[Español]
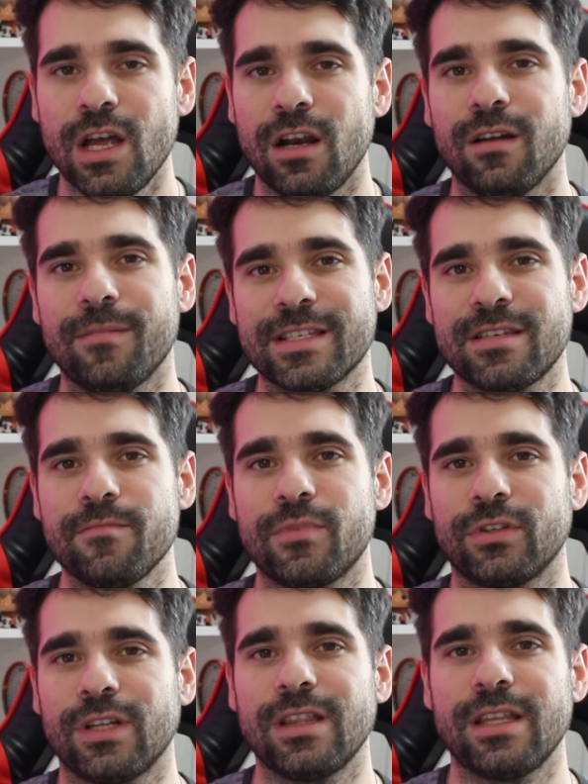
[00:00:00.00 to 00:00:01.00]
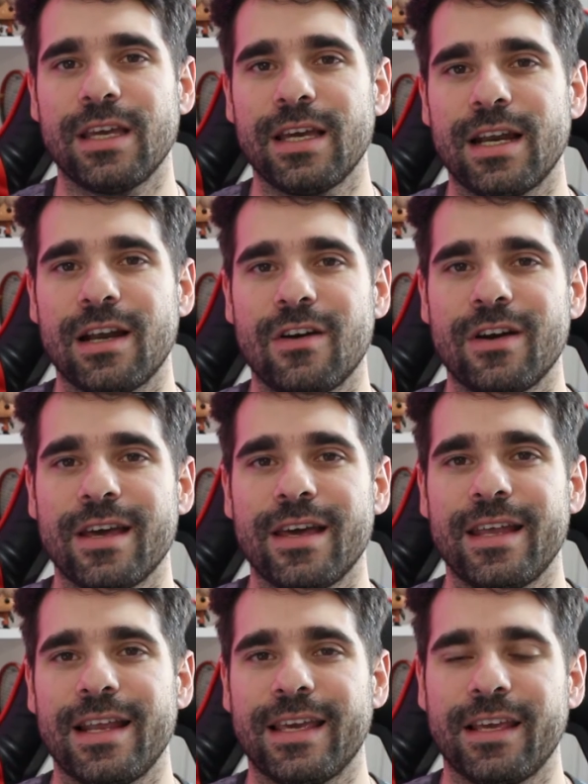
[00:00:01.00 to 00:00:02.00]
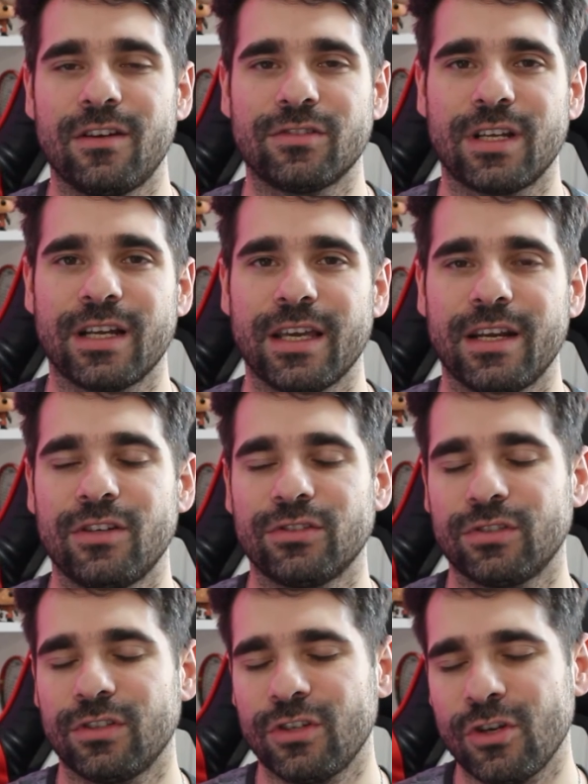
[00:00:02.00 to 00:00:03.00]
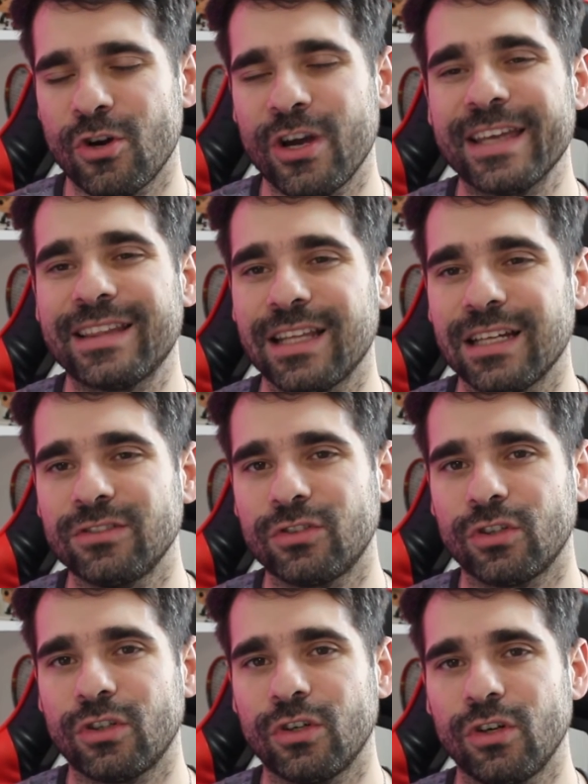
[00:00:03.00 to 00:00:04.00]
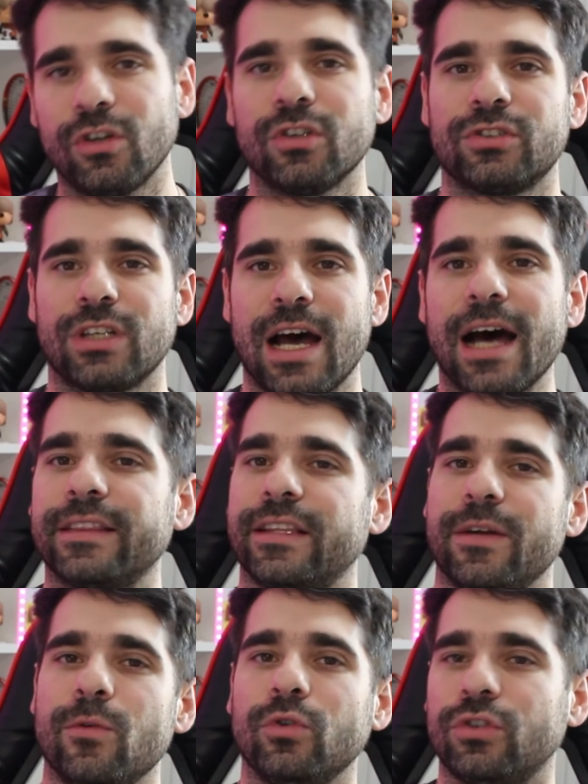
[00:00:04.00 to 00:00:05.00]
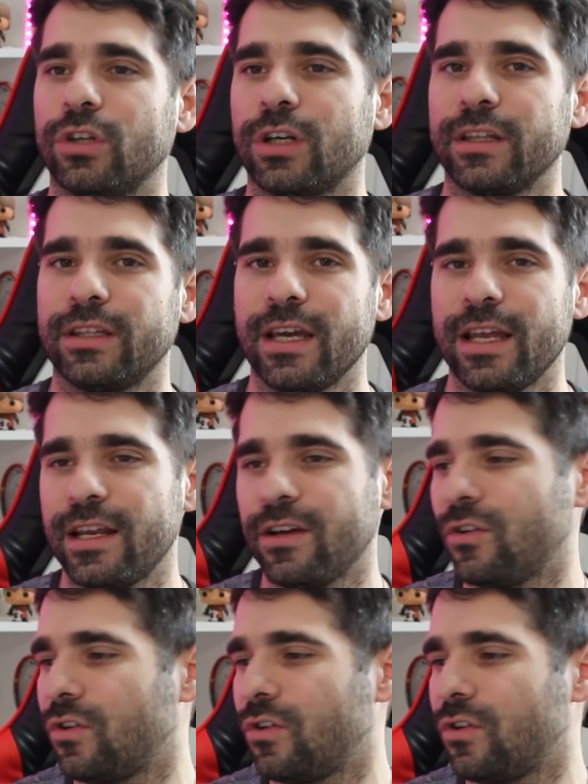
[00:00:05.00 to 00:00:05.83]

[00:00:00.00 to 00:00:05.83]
lo más importante a la hora de elegir los arqueros no es tanto los atributos que tiene o,